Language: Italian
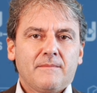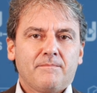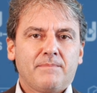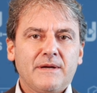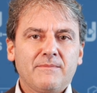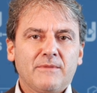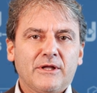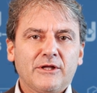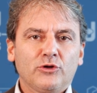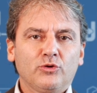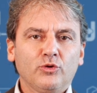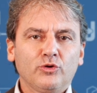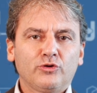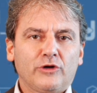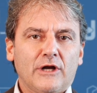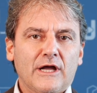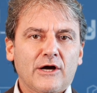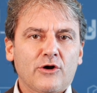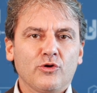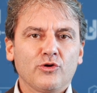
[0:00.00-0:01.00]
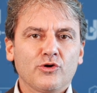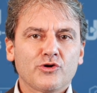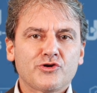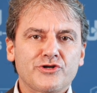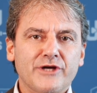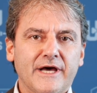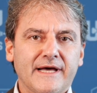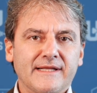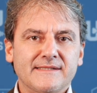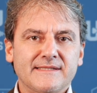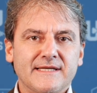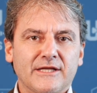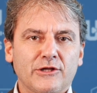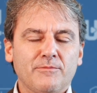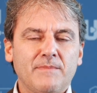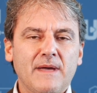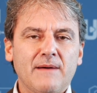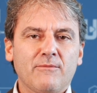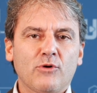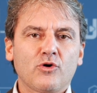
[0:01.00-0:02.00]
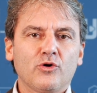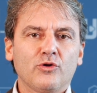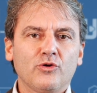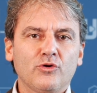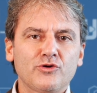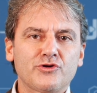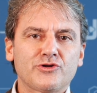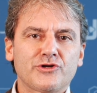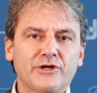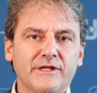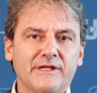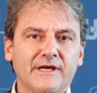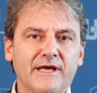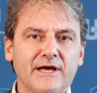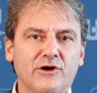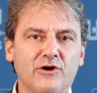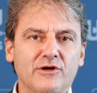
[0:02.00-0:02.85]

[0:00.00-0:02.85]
Prima di tutto la conoscenza, dobbiamo conoscere di che